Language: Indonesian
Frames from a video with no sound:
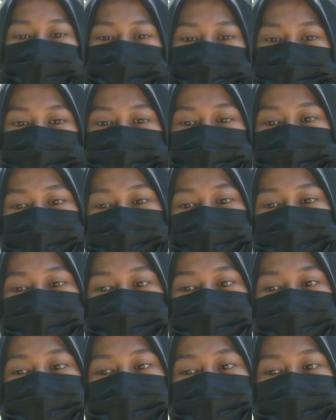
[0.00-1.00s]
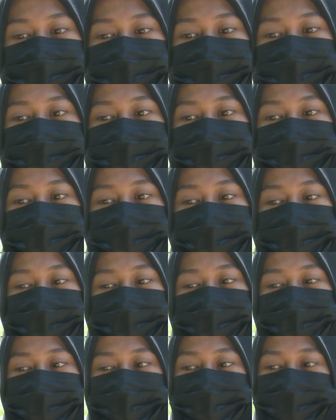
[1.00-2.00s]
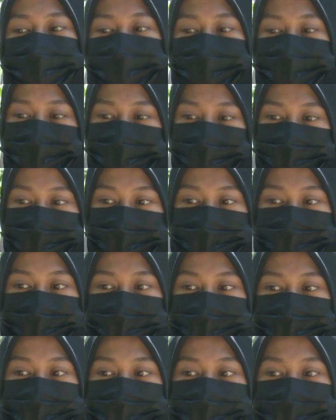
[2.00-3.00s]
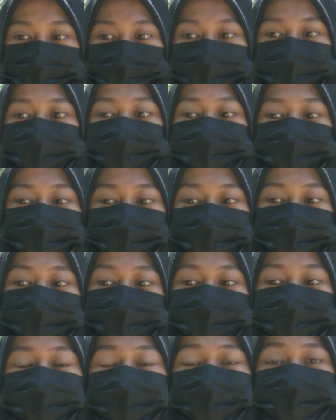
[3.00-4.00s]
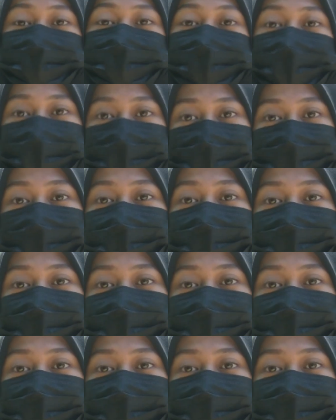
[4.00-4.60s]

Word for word: ngambil tugas akhirnya jadi kayak aduh tau gitu lebih cepet ya